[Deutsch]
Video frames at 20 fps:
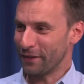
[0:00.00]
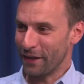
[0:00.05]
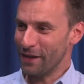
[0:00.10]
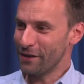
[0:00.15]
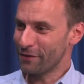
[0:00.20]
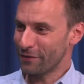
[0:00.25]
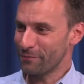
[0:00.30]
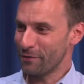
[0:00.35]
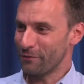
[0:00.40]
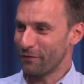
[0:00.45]
mit
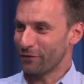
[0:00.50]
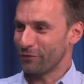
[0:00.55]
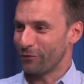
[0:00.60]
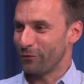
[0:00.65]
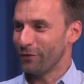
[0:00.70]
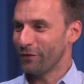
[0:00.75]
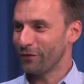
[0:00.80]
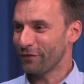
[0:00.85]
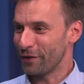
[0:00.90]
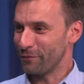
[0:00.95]
Geld ist immer was
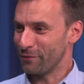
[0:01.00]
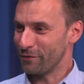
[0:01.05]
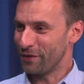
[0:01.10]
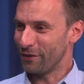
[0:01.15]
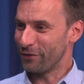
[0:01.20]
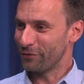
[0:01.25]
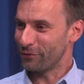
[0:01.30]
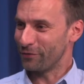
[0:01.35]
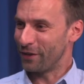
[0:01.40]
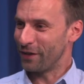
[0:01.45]
Schönes, aber ja.
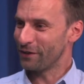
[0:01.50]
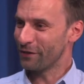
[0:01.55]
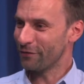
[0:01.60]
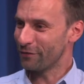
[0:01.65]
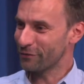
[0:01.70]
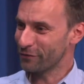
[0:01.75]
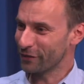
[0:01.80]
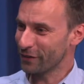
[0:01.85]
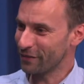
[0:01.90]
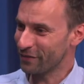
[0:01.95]
wenn die Studenten
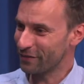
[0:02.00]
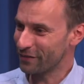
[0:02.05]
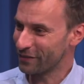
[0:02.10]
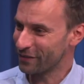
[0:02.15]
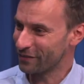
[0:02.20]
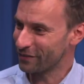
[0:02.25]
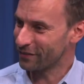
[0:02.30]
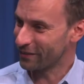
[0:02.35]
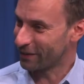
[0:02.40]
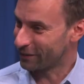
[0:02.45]
zufrieden
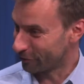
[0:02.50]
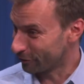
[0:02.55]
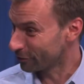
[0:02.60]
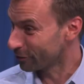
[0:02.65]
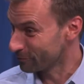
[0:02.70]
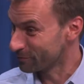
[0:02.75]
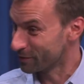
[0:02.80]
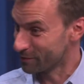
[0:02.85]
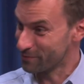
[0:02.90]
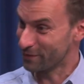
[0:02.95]
sind, das ist dann
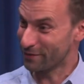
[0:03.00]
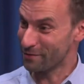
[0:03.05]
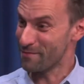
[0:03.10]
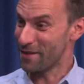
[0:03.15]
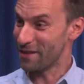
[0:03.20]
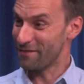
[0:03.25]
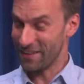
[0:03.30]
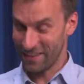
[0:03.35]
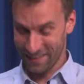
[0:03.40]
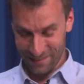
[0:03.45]
doch immer ein bisschen
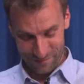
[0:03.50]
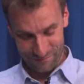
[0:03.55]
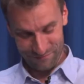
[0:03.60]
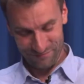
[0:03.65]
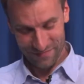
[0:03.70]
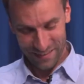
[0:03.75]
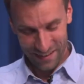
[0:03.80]
ja. mehr wert.